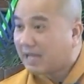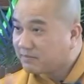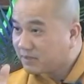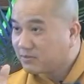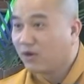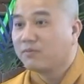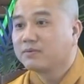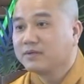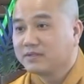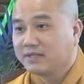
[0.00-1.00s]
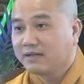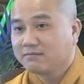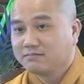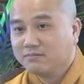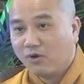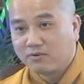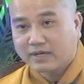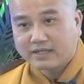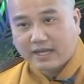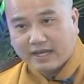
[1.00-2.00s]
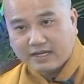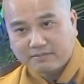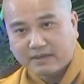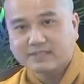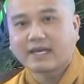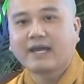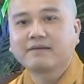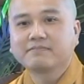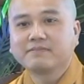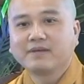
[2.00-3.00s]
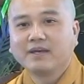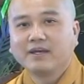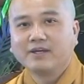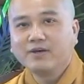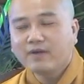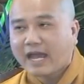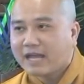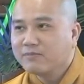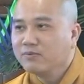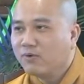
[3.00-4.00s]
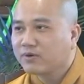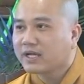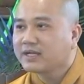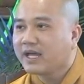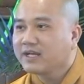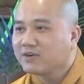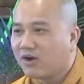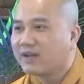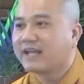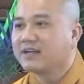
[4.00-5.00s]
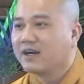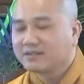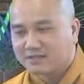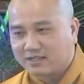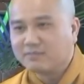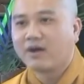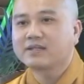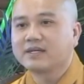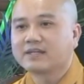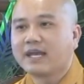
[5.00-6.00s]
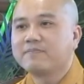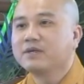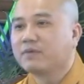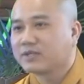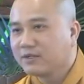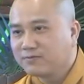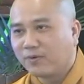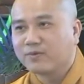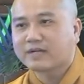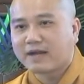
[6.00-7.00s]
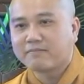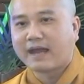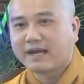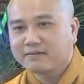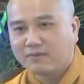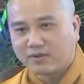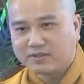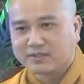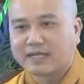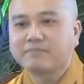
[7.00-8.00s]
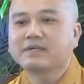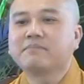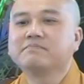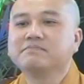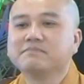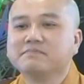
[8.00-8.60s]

tám trăm đô một người nha, mua cái ghế để massage. Nếu ai muốn mua cái ghế ngon lành hơn tự bỏ tiền thêm, nhưng mà chính phủ căn bản mỗi người tám trăm.